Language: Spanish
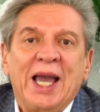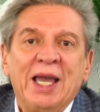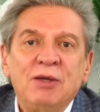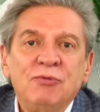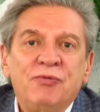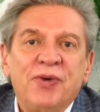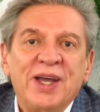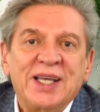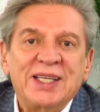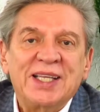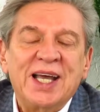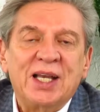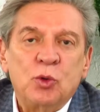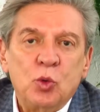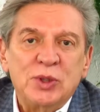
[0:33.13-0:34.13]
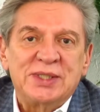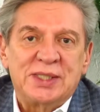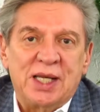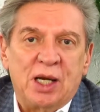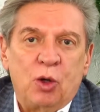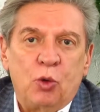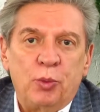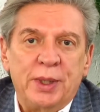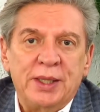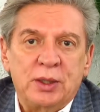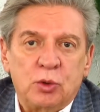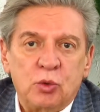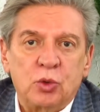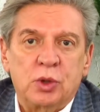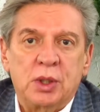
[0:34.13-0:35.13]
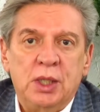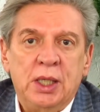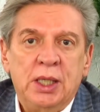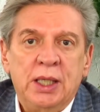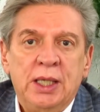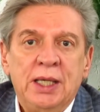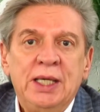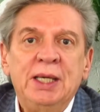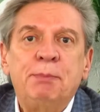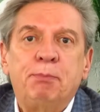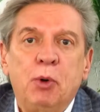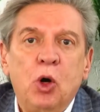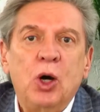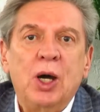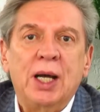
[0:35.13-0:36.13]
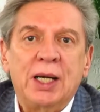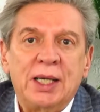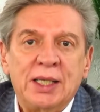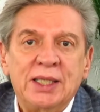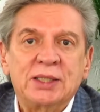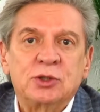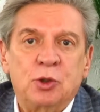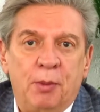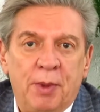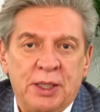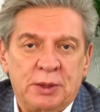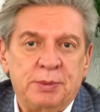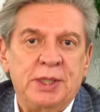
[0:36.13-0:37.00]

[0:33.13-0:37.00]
que infecte a nuestra juventud y ponga en riesgo más